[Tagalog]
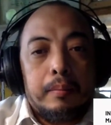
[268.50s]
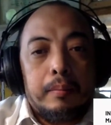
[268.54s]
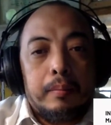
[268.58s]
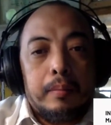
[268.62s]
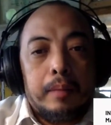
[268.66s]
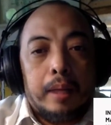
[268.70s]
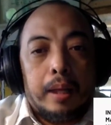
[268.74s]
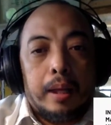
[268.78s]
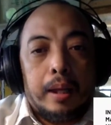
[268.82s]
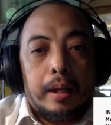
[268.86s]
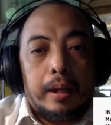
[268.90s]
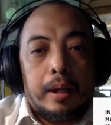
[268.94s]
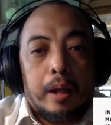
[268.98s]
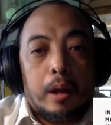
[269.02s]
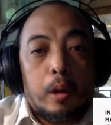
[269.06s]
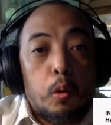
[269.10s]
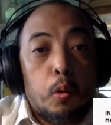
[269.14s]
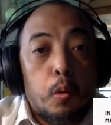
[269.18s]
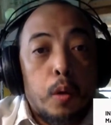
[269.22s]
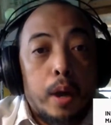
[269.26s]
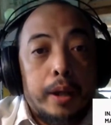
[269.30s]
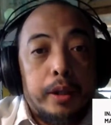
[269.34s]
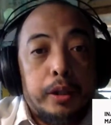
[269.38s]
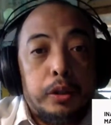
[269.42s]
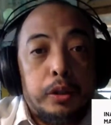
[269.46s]
uh,
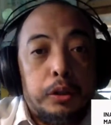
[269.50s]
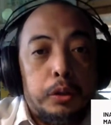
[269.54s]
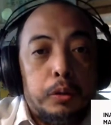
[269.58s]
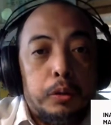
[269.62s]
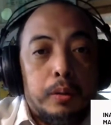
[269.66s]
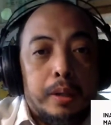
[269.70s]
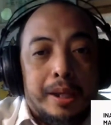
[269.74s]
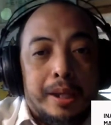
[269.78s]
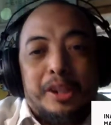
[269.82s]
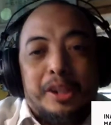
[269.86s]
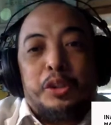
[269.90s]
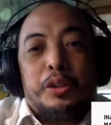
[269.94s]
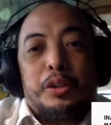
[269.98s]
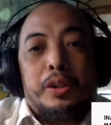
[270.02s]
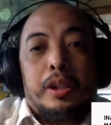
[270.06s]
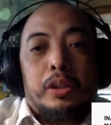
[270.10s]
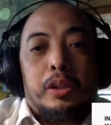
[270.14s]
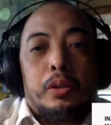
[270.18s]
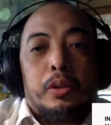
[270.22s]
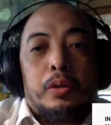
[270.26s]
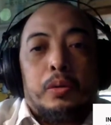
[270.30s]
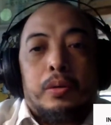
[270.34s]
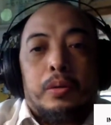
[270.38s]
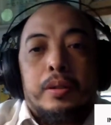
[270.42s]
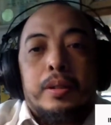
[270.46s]
nakuha nyo yung leksyon na
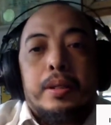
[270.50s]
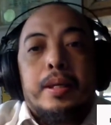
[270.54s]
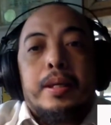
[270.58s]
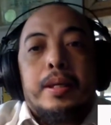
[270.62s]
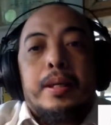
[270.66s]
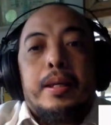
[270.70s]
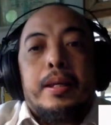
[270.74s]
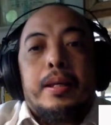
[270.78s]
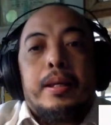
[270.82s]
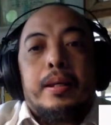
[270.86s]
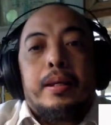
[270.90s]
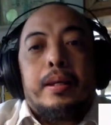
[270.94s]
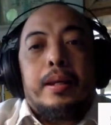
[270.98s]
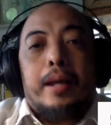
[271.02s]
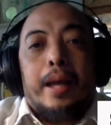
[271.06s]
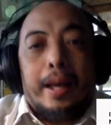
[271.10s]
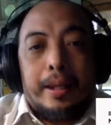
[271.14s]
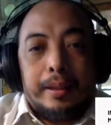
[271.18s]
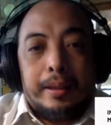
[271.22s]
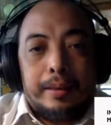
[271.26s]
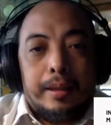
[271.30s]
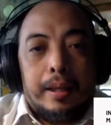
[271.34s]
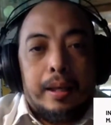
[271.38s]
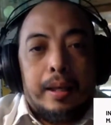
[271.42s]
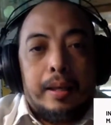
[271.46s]
to
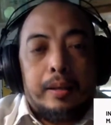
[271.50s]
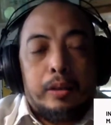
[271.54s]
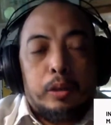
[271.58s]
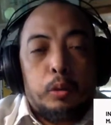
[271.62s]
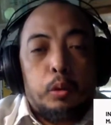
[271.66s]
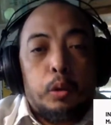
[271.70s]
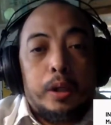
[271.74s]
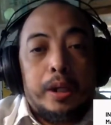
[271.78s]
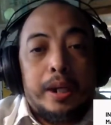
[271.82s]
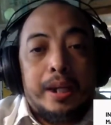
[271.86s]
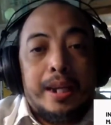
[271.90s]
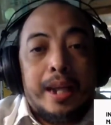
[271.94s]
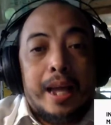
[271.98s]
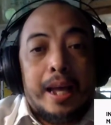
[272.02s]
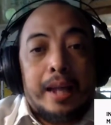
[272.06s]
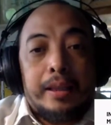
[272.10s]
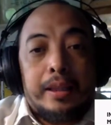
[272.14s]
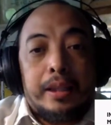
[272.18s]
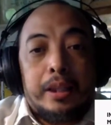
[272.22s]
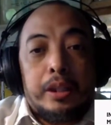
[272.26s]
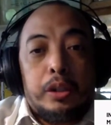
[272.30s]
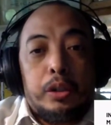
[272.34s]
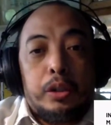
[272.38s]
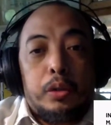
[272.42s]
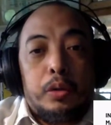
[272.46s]
at natugunan
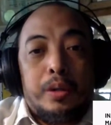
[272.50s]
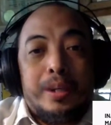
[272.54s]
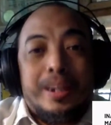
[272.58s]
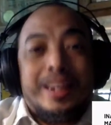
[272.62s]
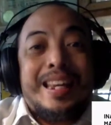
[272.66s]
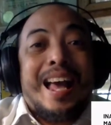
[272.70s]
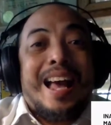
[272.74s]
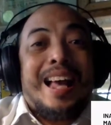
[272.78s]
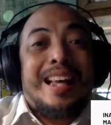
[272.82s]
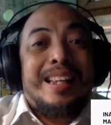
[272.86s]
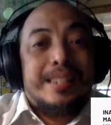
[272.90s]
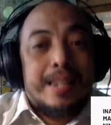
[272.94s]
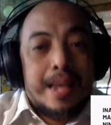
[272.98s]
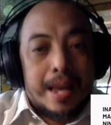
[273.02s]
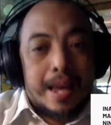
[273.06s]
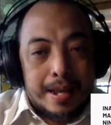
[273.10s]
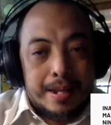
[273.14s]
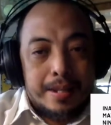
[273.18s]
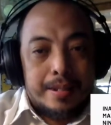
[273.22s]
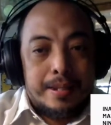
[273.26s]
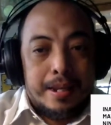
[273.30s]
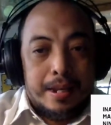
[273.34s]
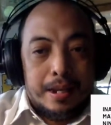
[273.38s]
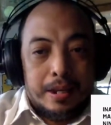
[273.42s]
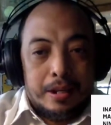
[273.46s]
natin yung
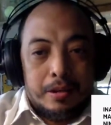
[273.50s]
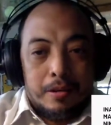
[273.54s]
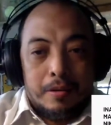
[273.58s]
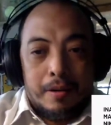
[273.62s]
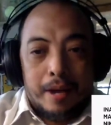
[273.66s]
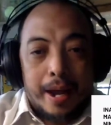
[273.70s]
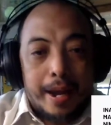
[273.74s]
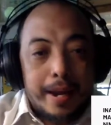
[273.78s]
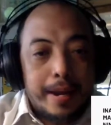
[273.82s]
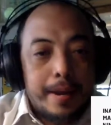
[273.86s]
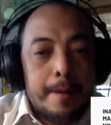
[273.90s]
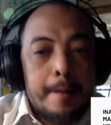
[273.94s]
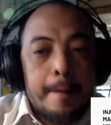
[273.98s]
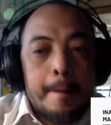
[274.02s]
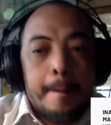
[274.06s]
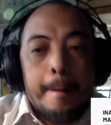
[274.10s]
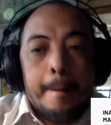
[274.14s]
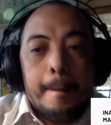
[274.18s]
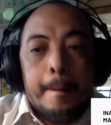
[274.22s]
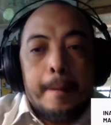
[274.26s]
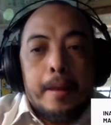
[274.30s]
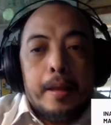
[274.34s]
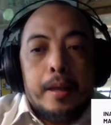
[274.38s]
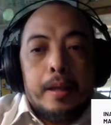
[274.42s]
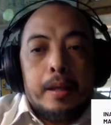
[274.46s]
inaasahan sa inyo. Okay?
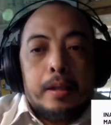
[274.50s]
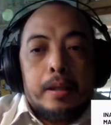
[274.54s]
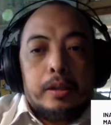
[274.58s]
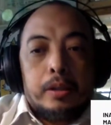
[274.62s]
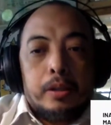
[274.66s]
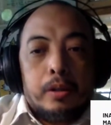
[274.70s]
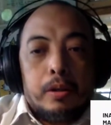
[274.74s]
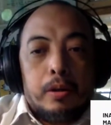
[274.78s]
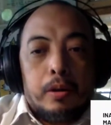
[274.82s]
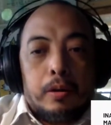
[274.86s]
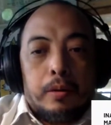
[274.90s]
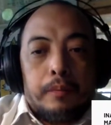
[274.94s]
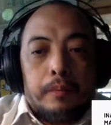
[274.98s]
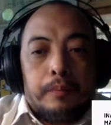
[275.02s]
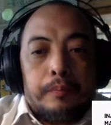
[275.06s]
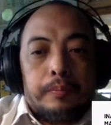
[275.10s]
So,